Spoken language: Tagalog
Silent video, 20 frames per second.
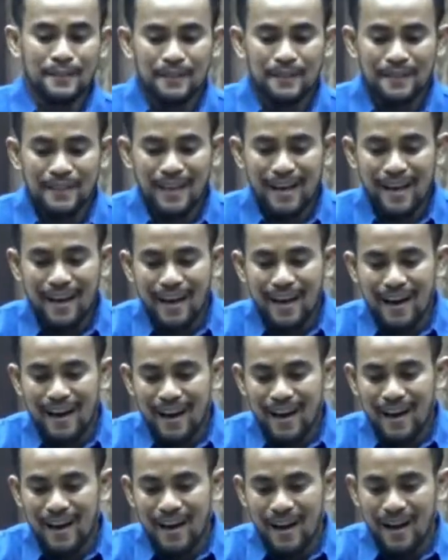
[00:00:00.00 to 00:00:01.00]
na
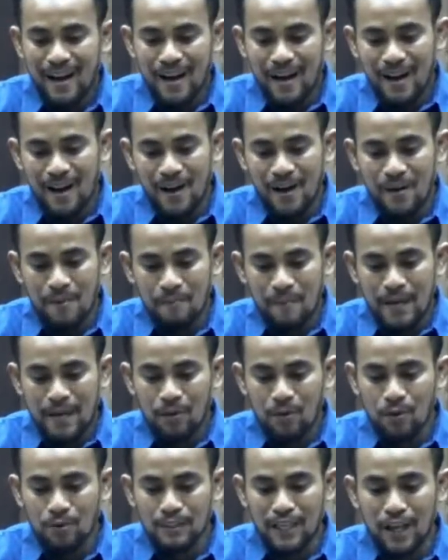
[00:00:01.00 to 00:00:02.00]

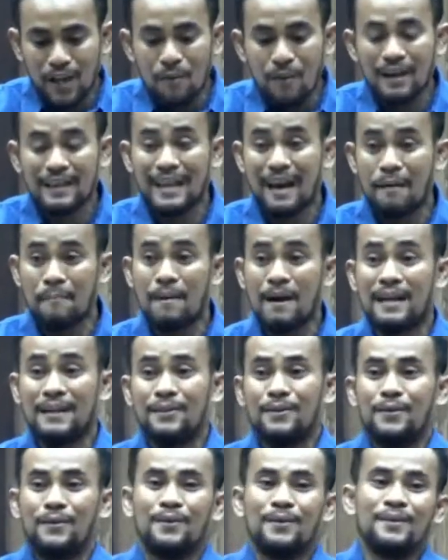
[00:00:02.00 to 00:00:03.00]
mayroong dalawang laban.
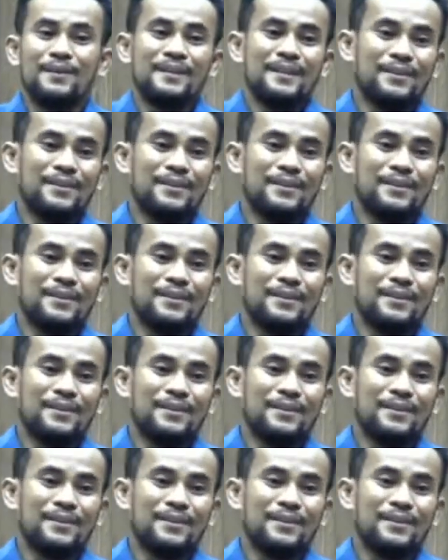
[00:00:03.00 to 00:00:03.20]
No?